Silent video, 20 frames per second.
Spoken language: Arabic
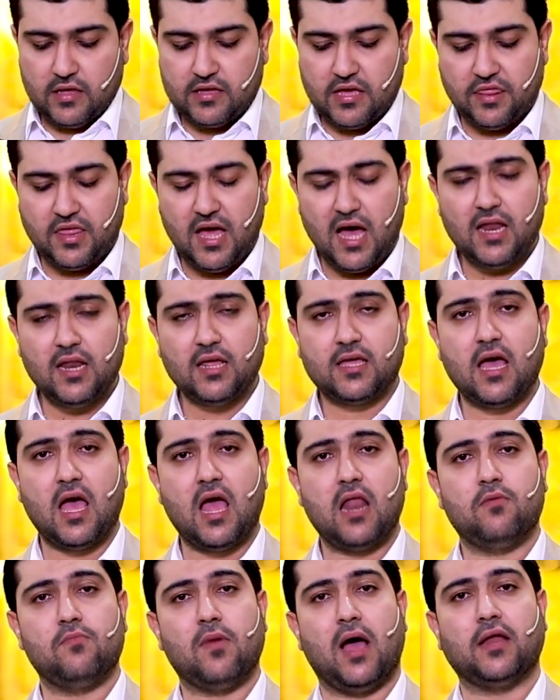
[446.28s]
كذلك
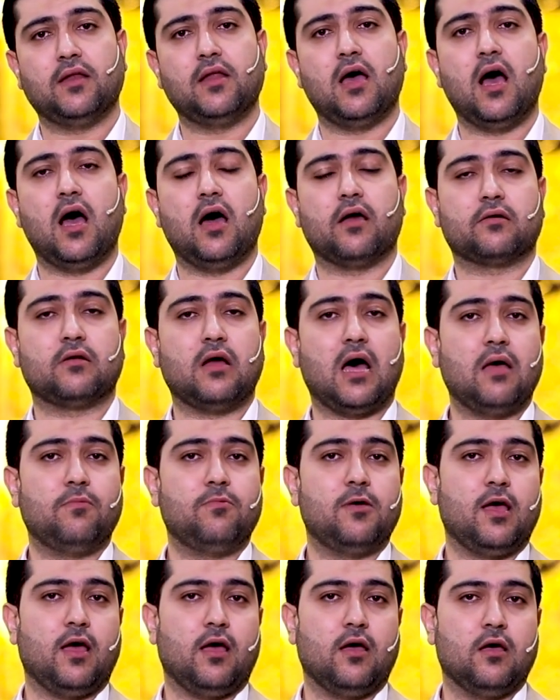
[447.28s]
المعنى
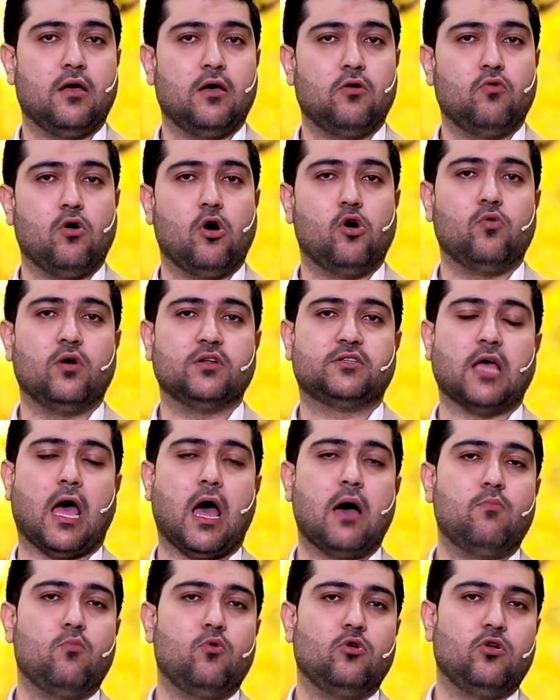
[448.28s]
الرابع وهو
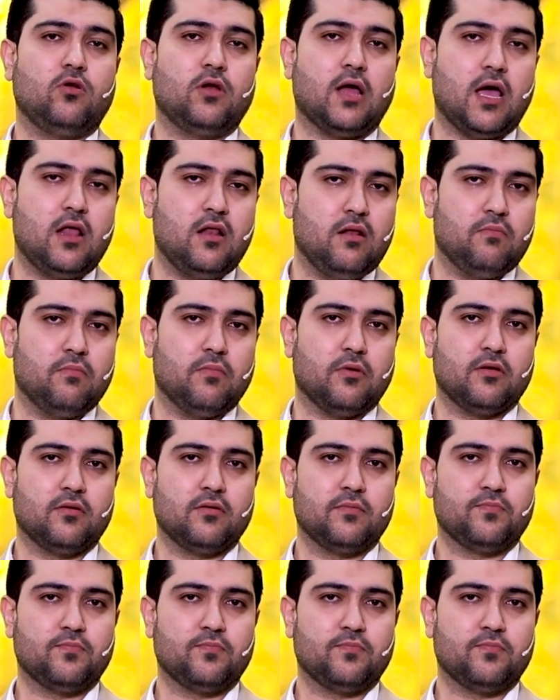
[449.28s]
تحمل العلم